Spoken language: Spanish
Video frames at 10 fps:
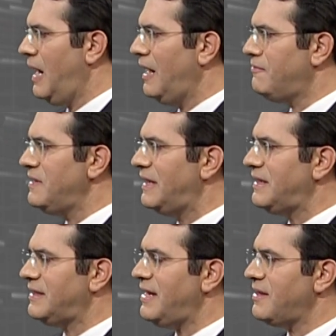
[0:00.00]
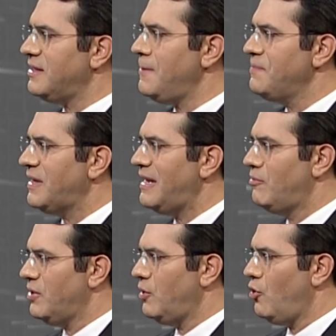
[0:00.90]
Al final de la tarde, el
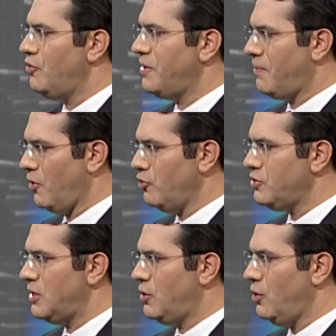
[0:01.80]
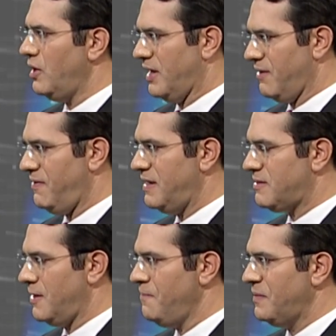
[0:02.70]
modelo de pronóstico, el
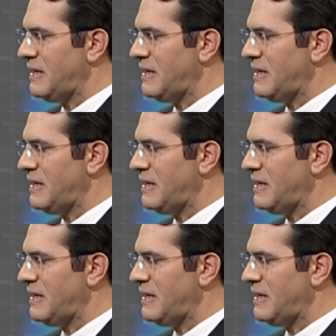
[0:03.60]
GFS,